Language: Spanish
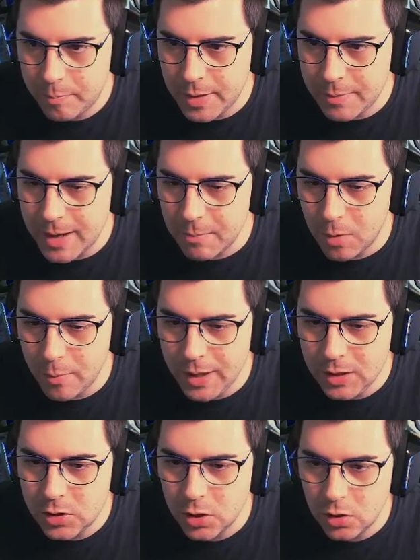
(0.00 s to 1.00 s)
primer
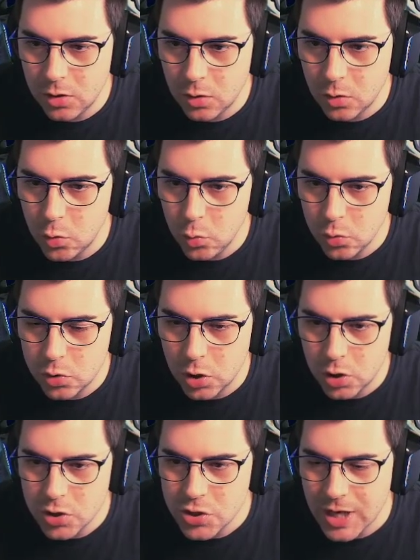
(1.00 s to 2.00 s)
momento
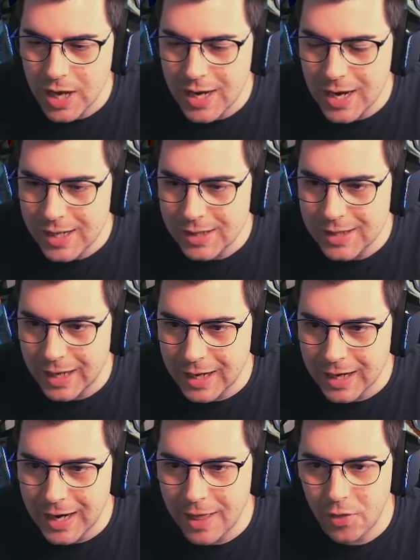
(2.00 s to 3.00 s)
juntos en el
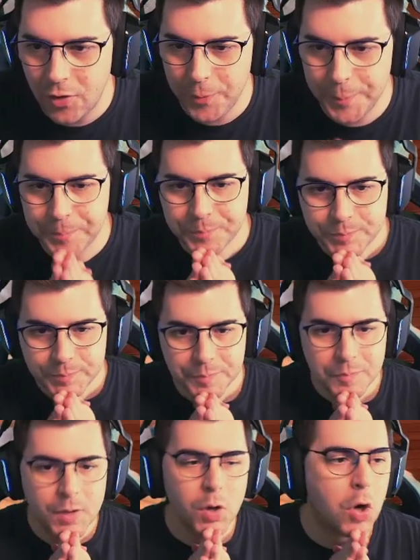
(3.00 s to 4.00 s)
internado
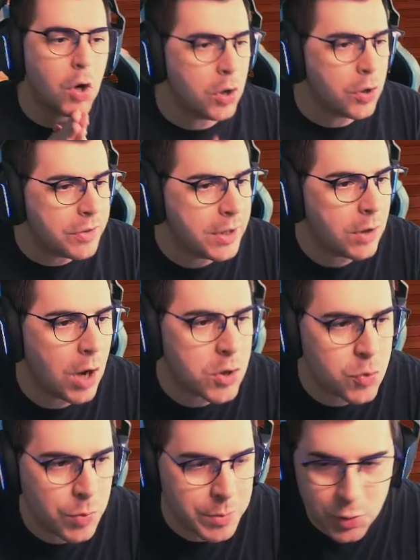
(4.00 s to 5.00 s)
conociendo a
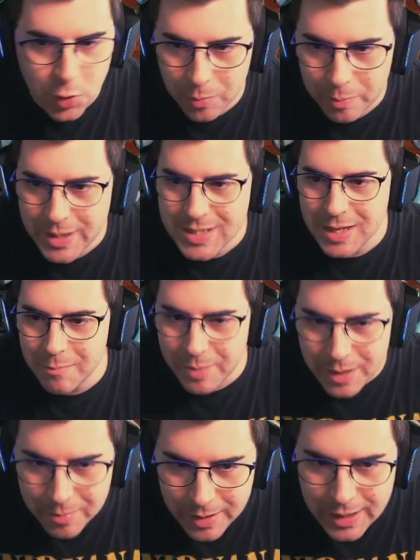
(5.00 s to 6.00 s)
los nuevos compis de
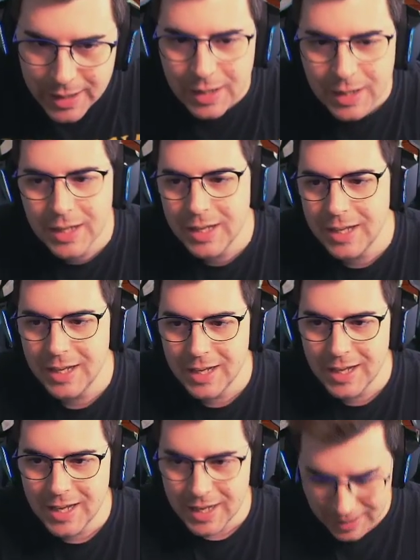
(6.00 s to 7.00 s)
Bribri.
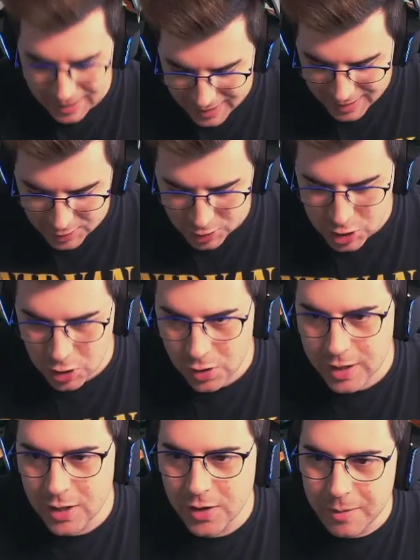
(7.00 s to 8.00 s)
Y yo solo
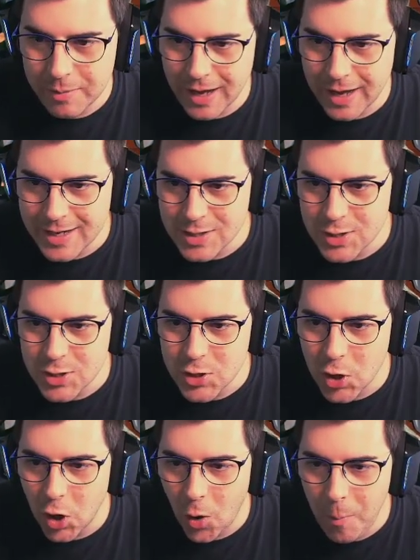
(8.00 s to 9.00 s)
quiero que veáis
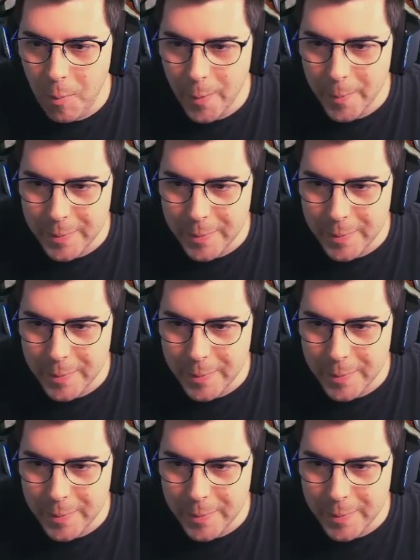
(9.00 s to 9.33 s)
cómo